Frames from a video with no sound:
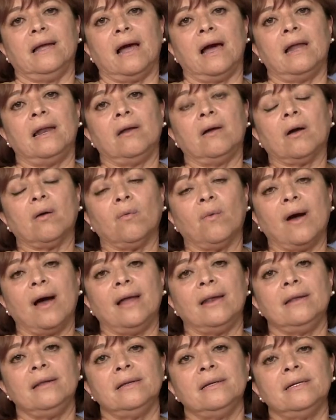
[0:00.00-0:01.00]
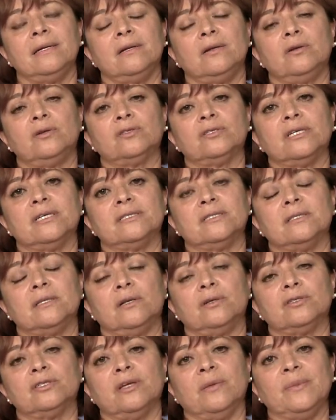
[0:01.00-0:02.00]
a la cual los,
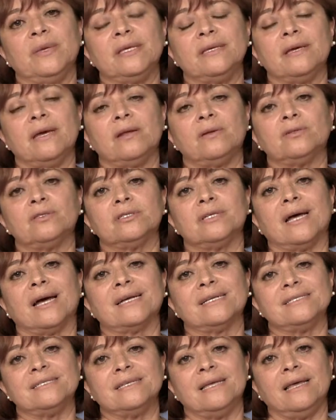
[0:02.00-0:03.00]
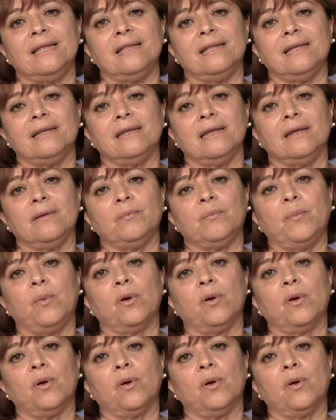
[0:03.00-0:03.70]
los semilleros acceden,